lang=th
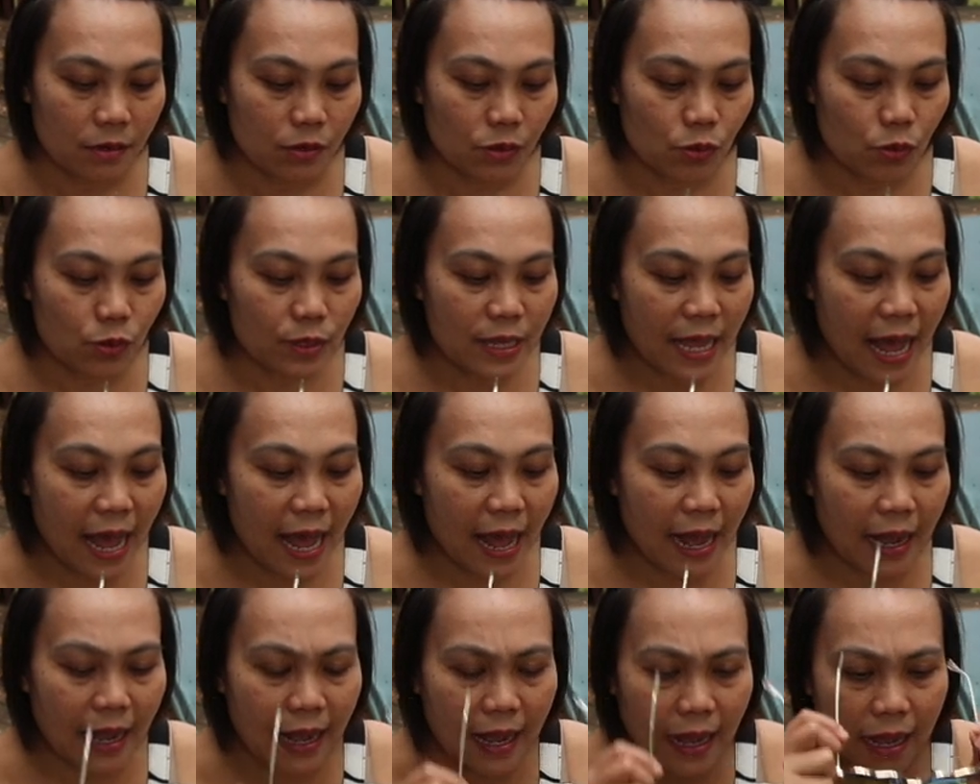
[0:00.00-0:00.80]
ทุกอย่า
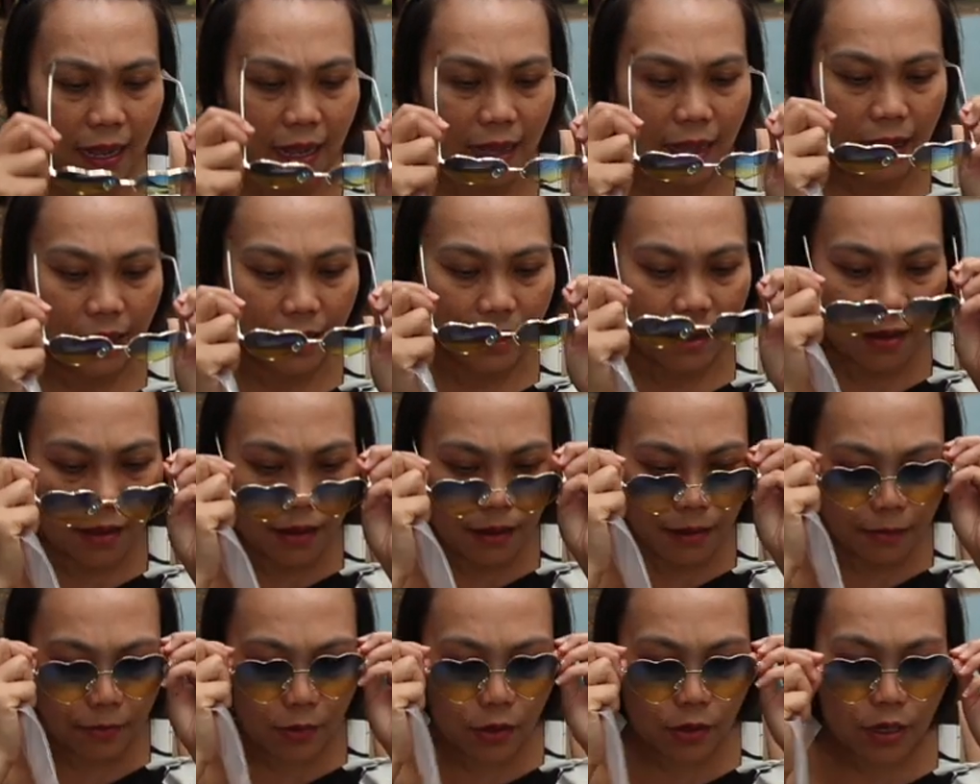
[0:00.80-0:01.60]
งอะ่ะ
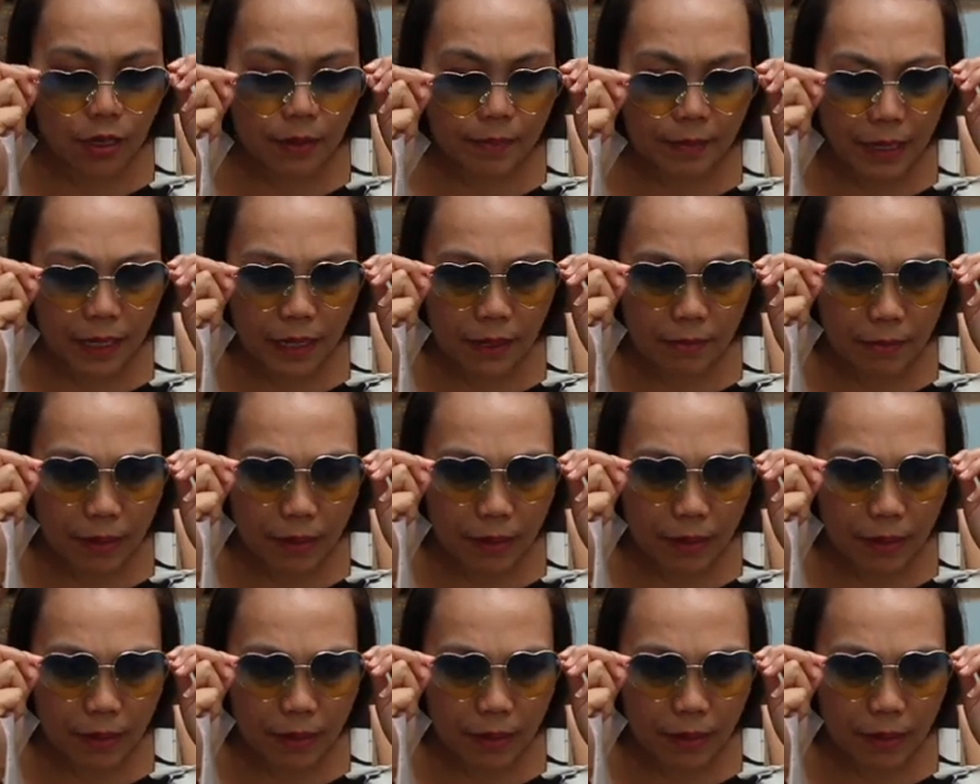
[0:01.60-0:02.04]
โบก็ไม่